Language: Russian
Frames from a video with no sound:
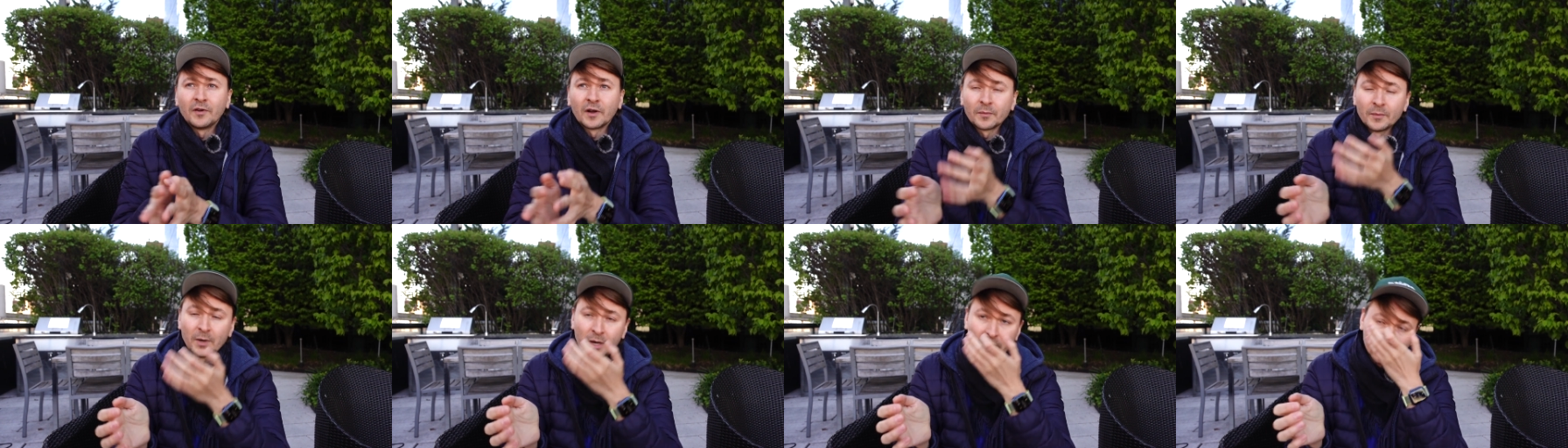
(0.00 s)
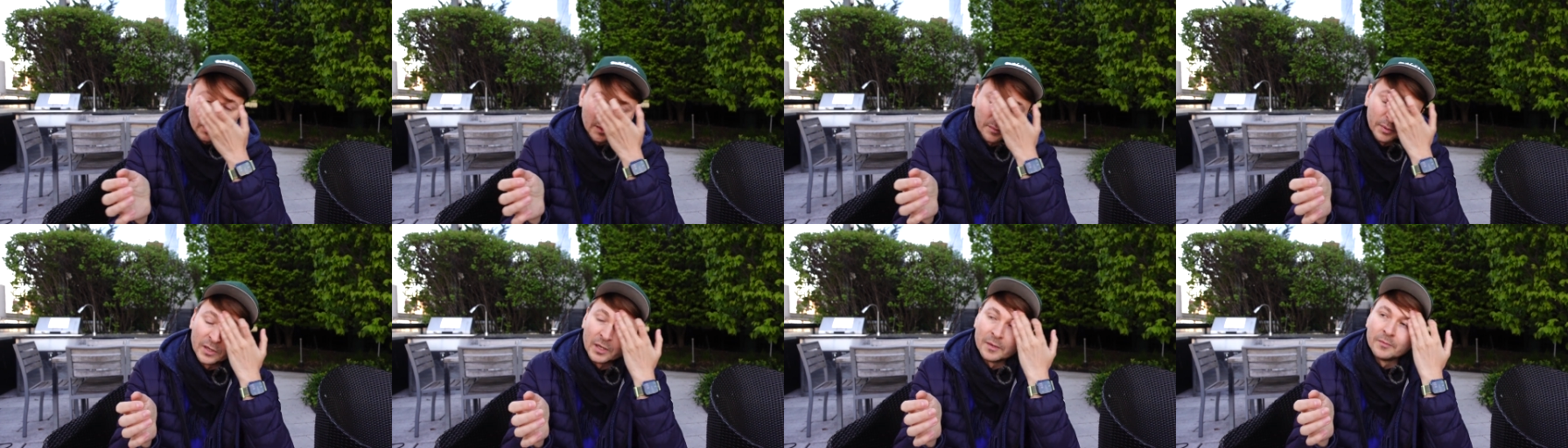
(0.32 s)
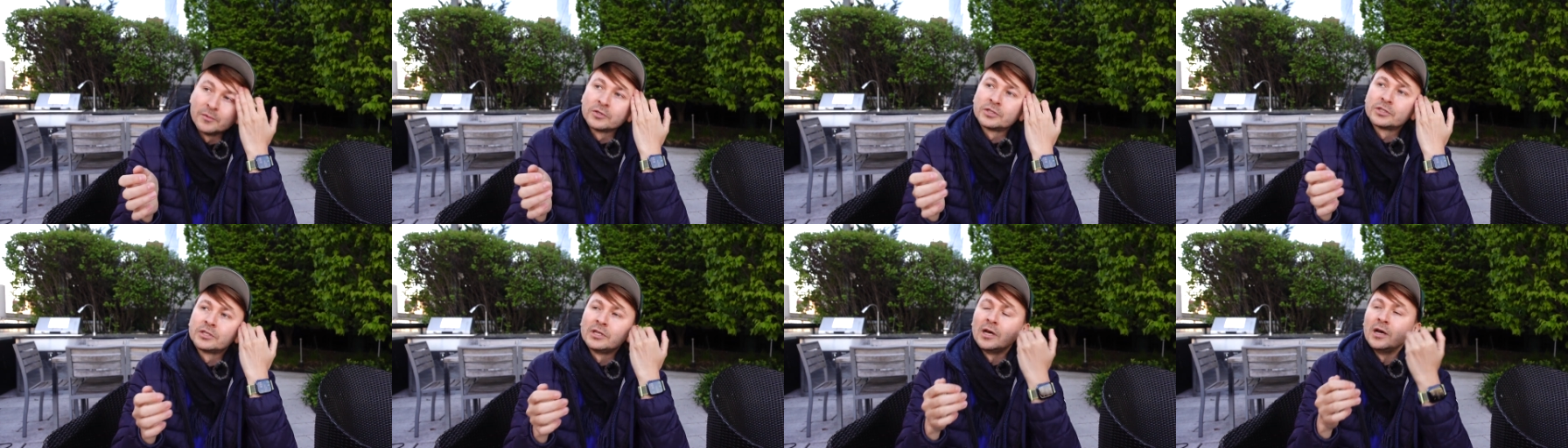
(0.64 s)
формата,
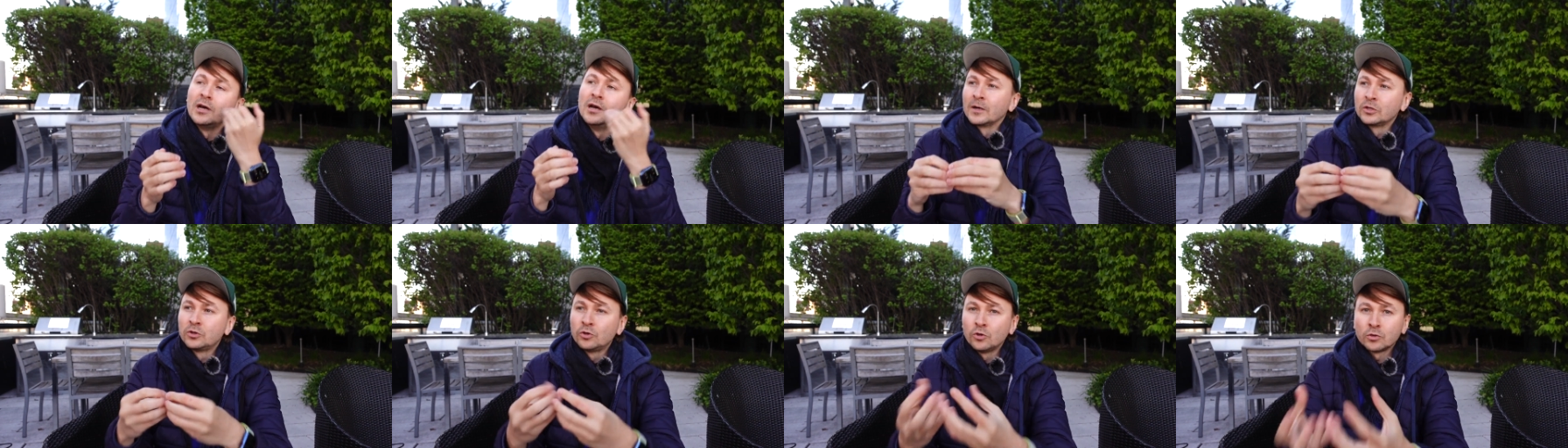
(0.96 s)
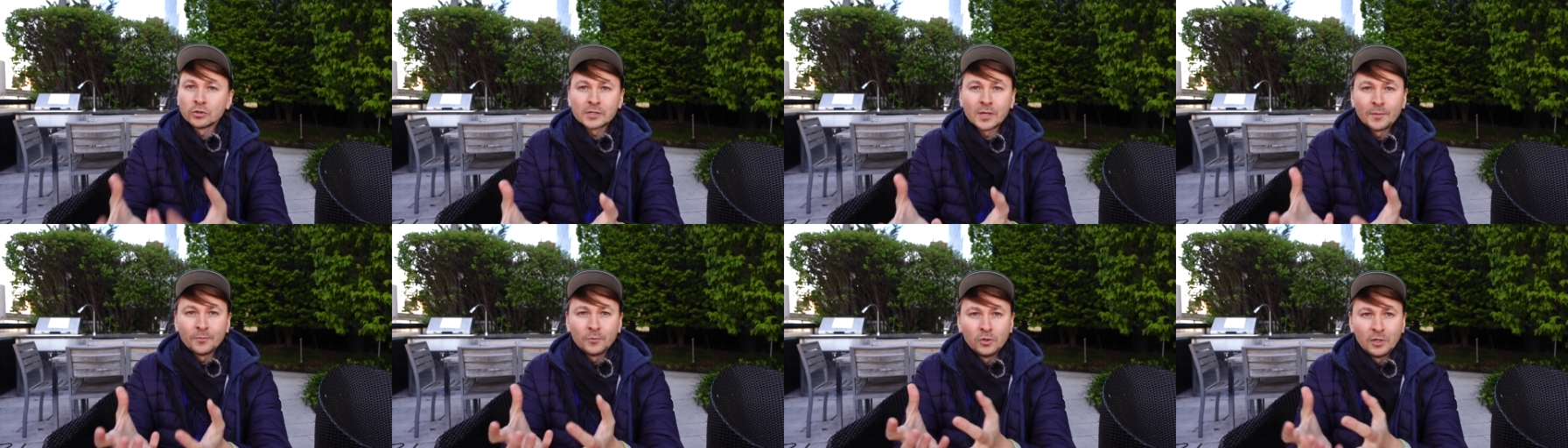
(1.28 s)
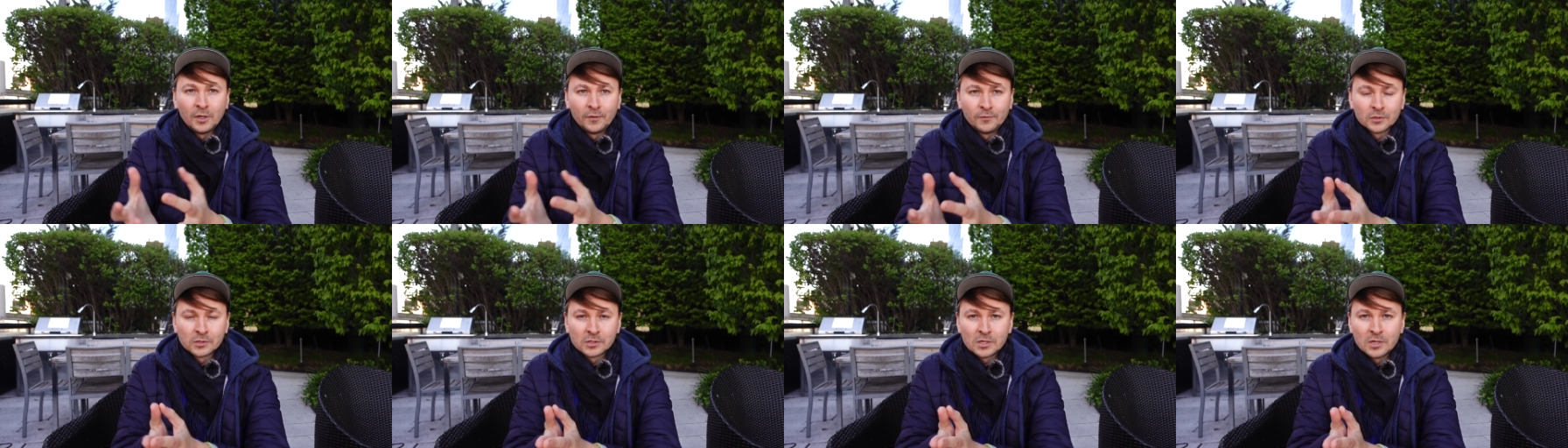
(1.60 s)
потому что кто со мной
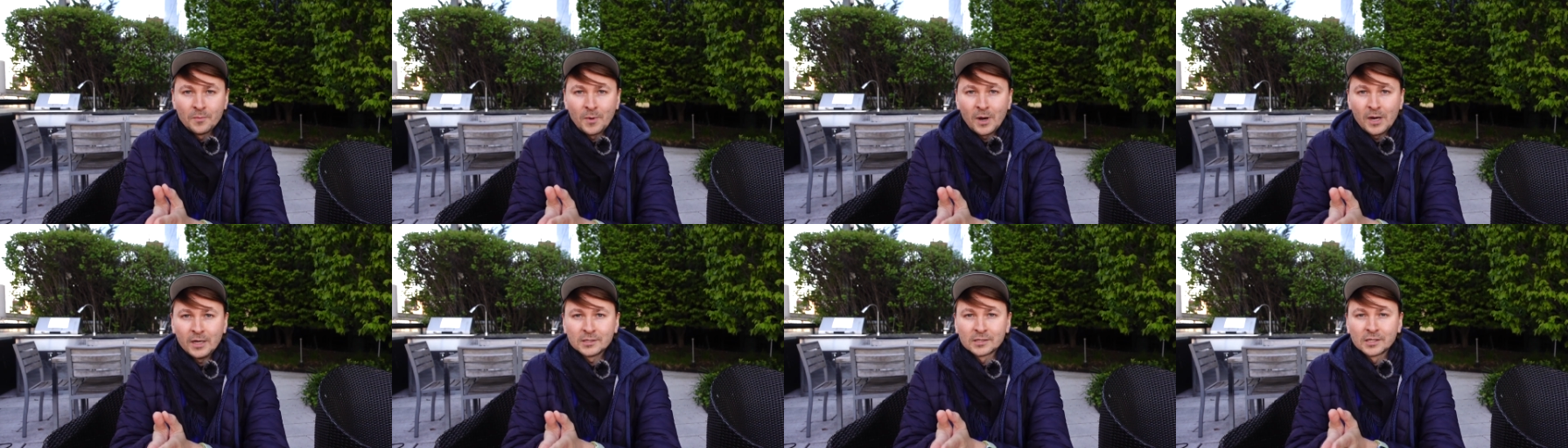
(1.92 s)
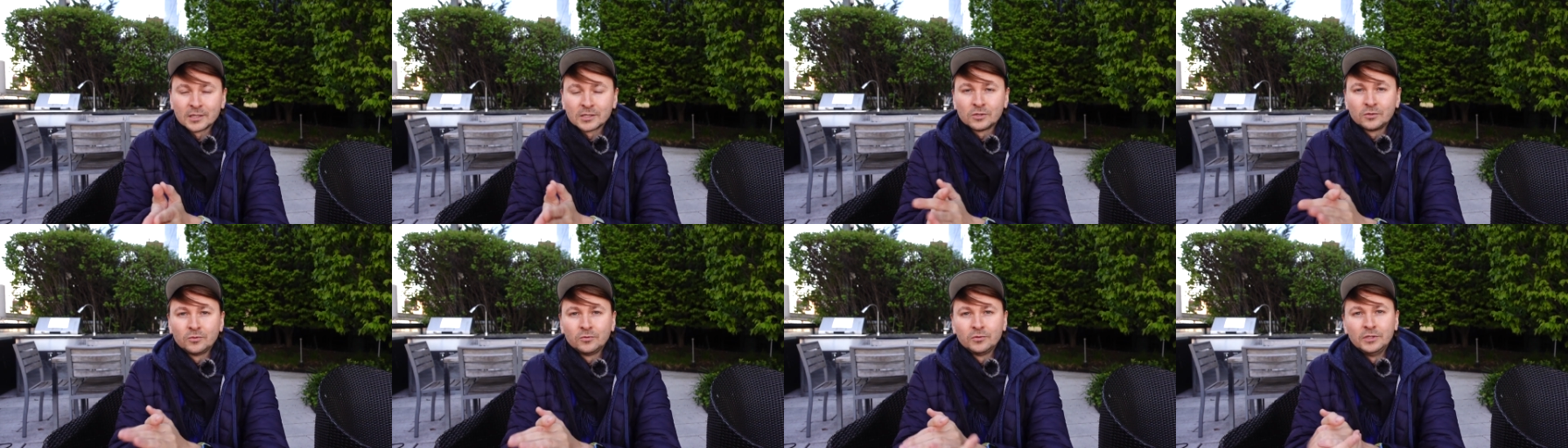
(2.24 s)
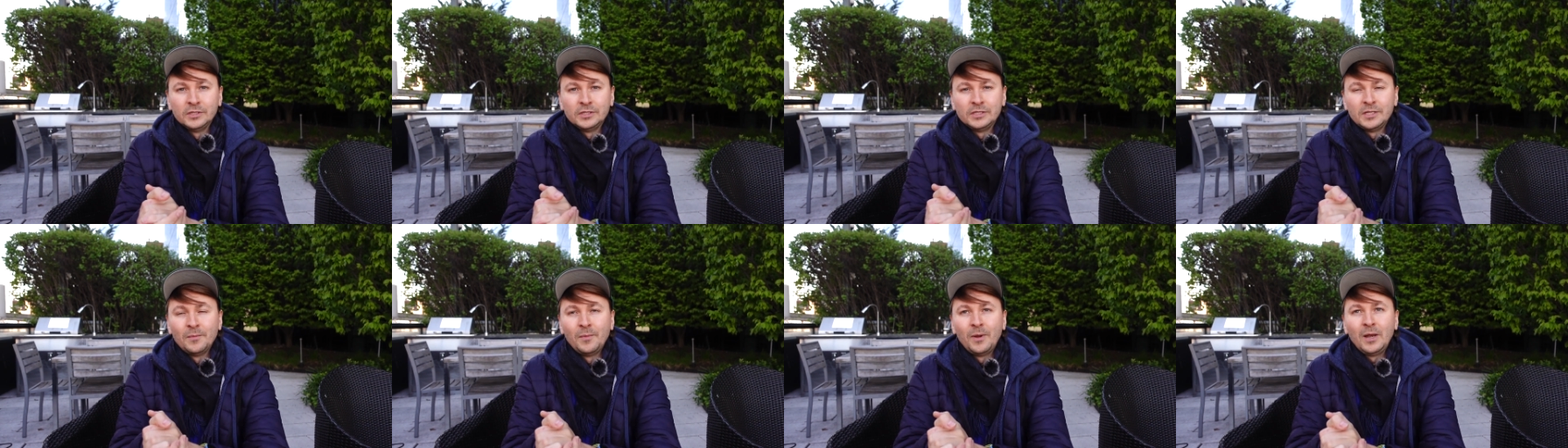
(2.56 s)
давно занимается,
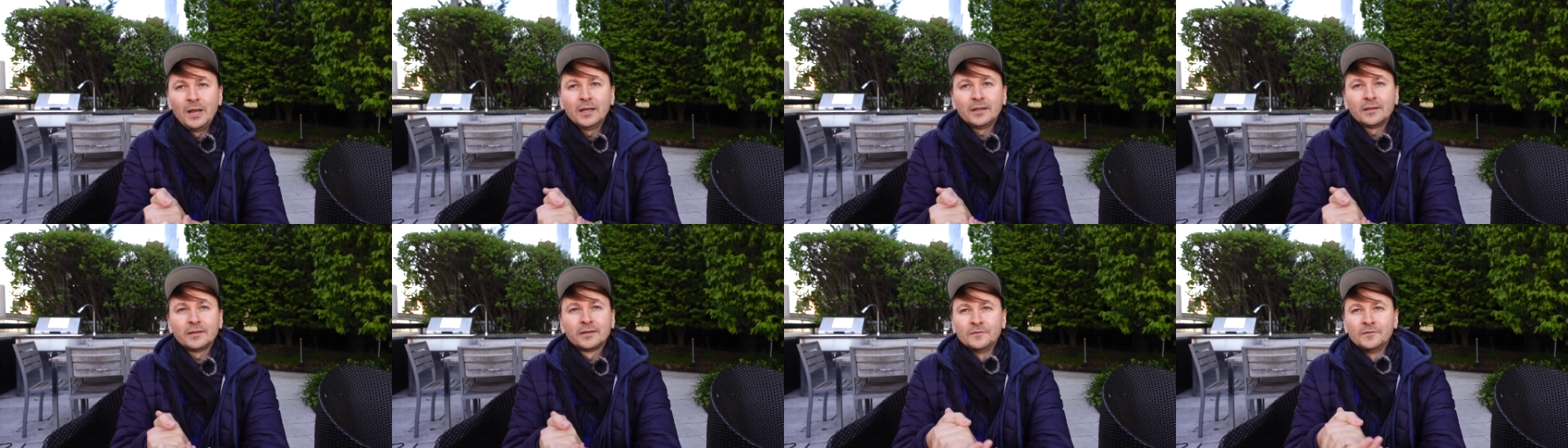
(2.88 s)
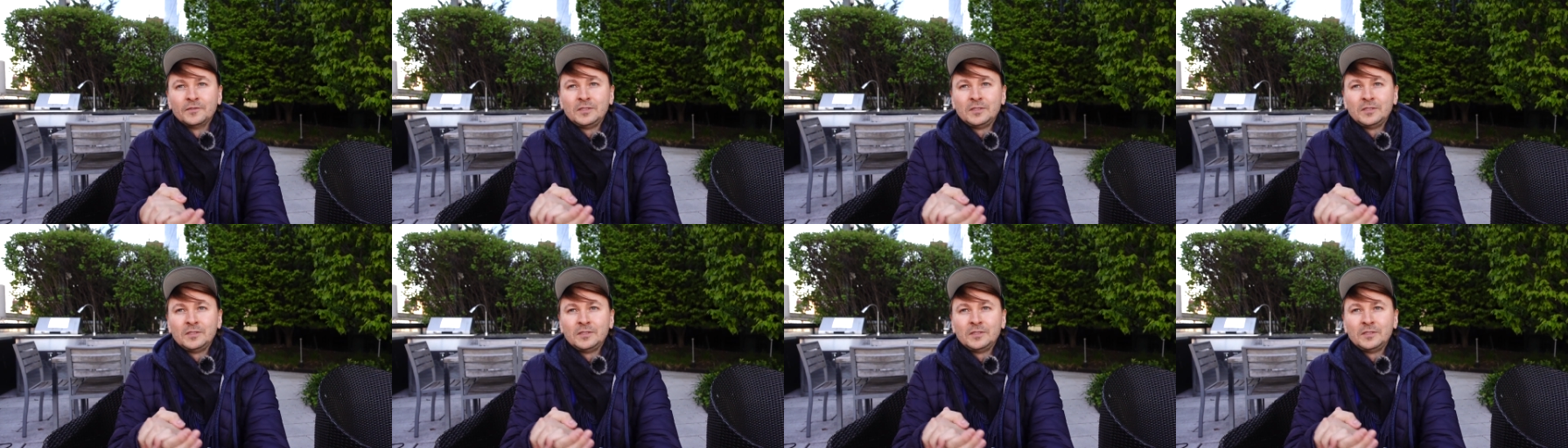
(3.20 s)
студии 7 лет,